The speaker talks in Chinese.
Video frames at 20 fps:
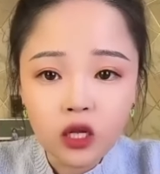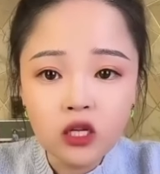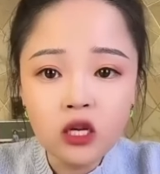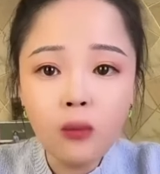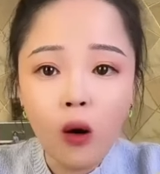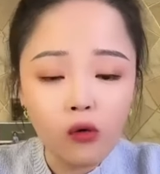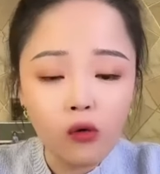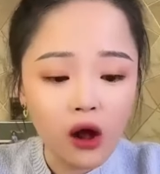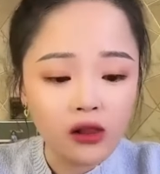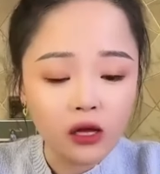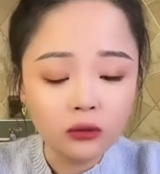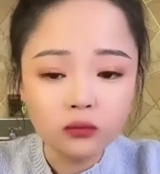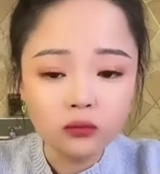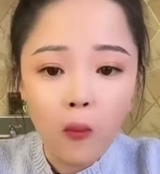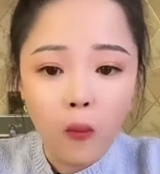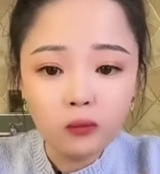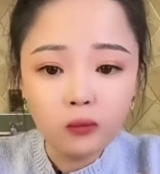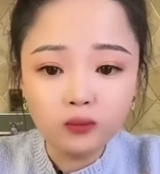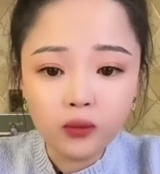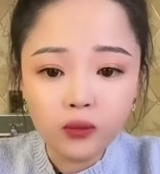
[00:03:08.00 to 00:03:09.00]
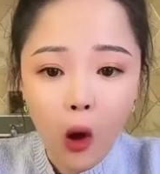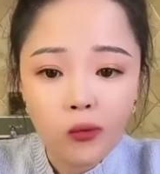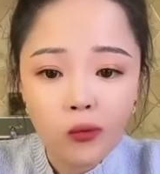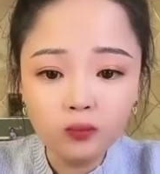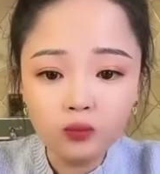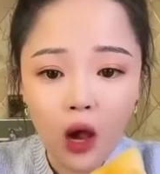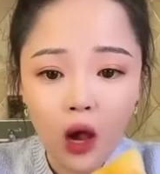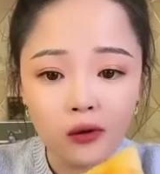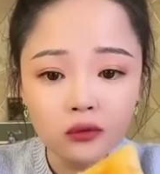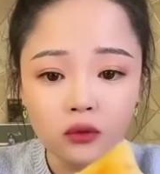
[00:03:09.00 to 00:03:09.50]
轻薄款的。对，
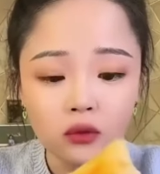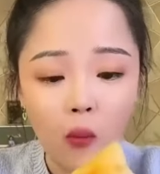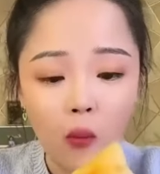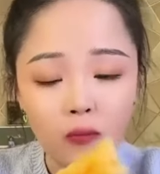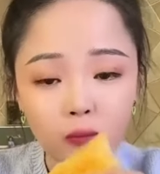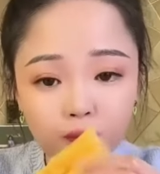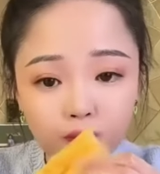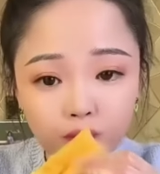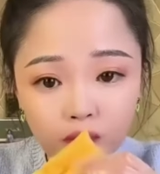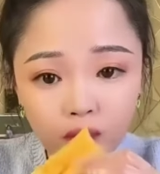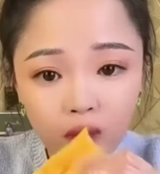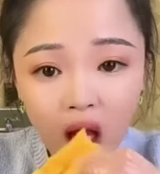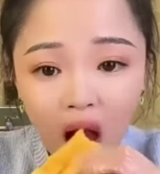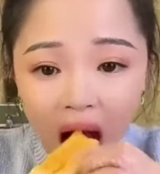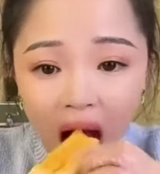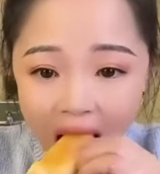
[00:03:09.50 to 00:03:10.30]
但吸水量比较